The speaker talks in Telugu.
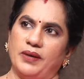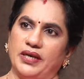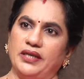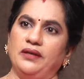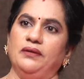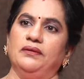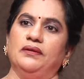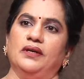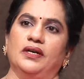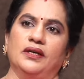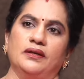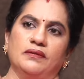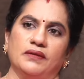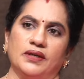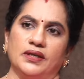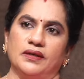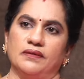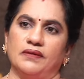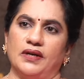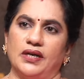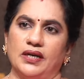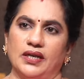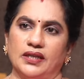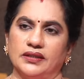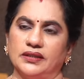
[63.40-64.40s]
పై ఉన్నటువంటి
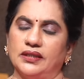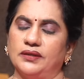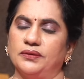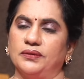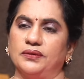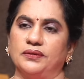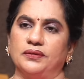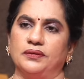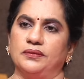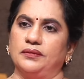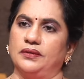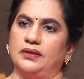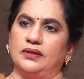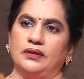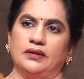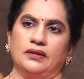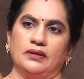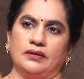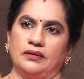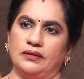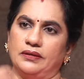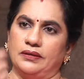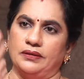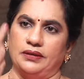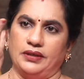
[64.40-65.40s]
వాళ్ళందరూ
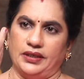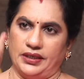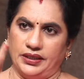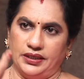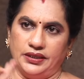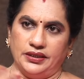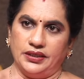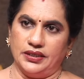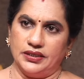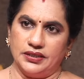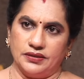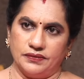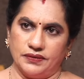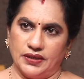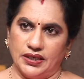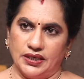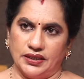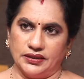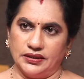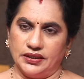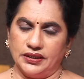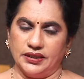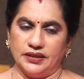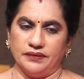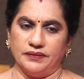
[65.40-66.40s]
ఎడిటర్స్
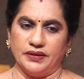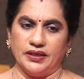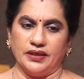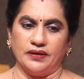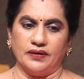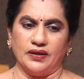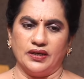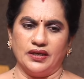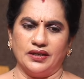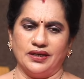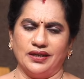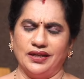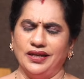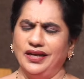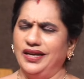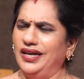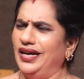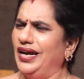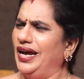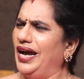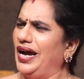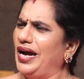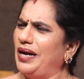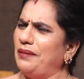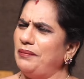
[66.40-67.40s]
వాళ్ళందరూ ఏమనేవారంటే
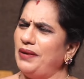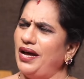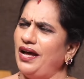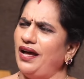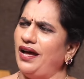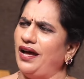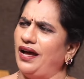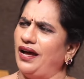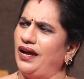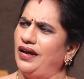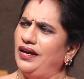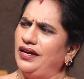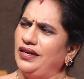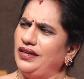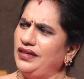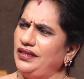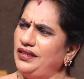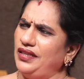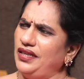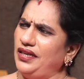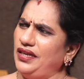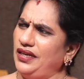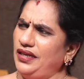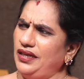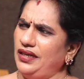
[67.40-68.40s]
అమ్మా
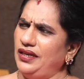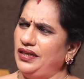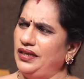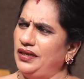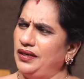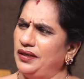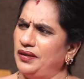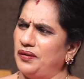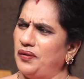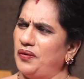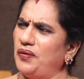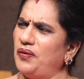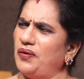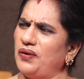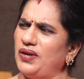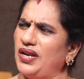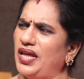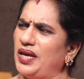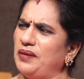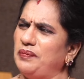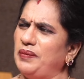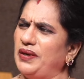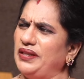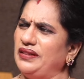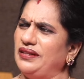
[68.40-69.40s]
ఇది రెండు రోజులు
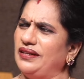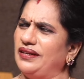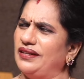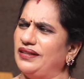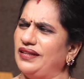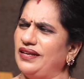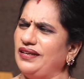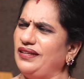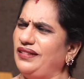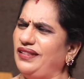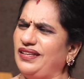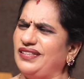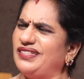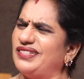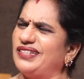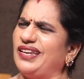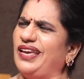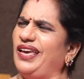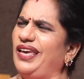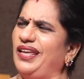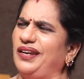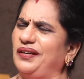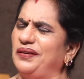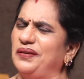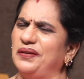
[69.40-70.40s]
అయిపోయింది కదా ఇది
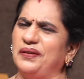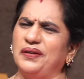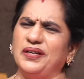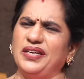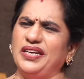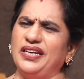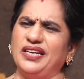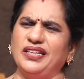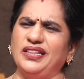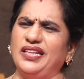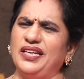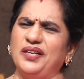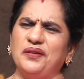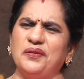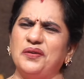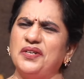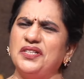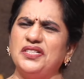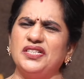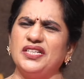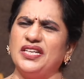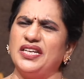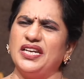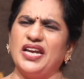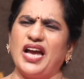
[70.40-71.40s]
స్టేరు ఇంకా దీని
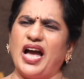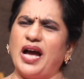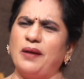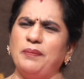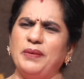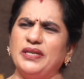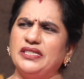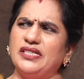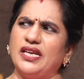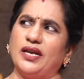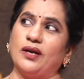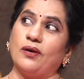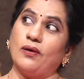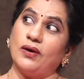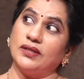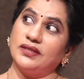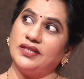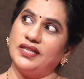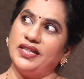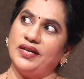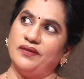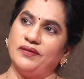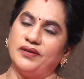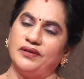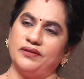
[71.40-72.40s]
గురించి ఆపేసే
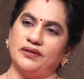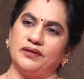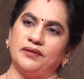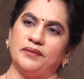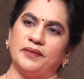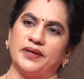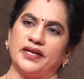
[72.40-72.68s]
కొత్తదే ఉంటే